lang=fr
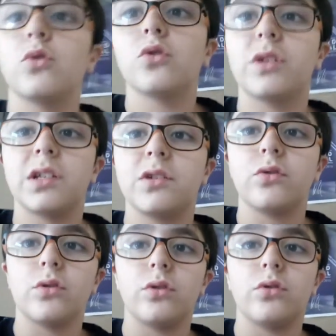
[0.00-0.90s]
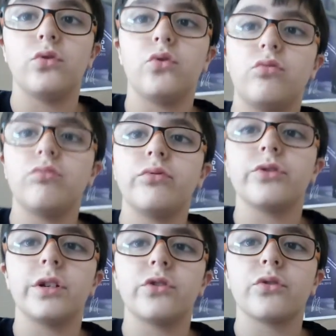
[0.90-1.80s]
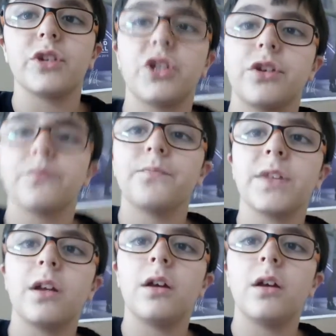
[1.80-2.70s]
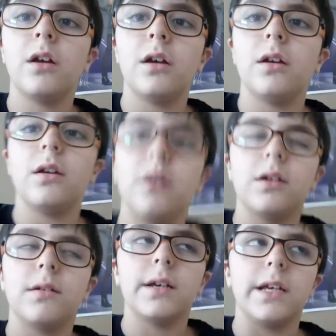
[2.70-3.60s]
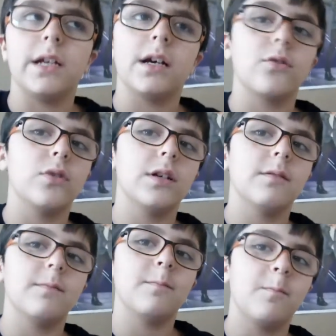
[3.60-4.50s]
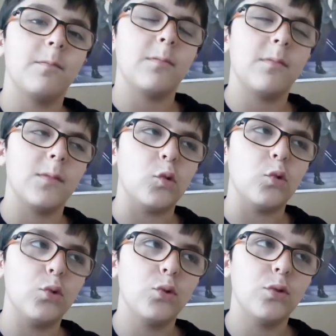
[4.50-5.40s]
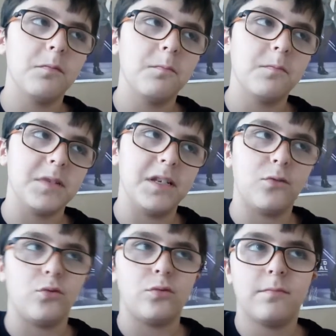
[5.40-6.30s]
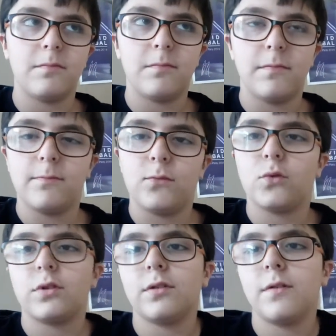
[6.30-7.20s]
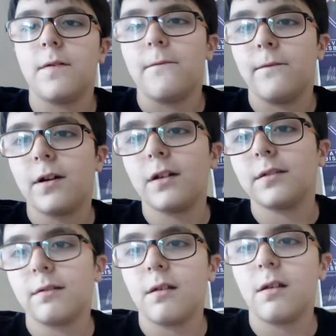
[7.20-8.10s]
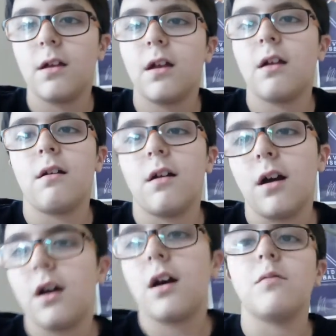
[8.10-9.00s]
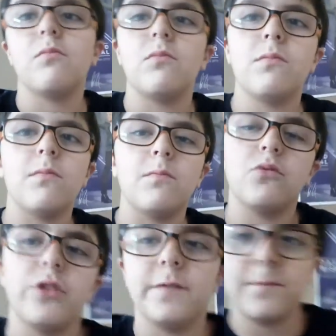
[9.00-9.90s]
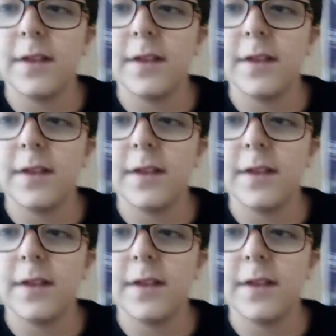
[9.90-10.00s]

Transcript: connecter sur euh, YouTube, je suis allé sur ma chaîne. Et là, quoi 2, 0. Donc, 20 abonnés.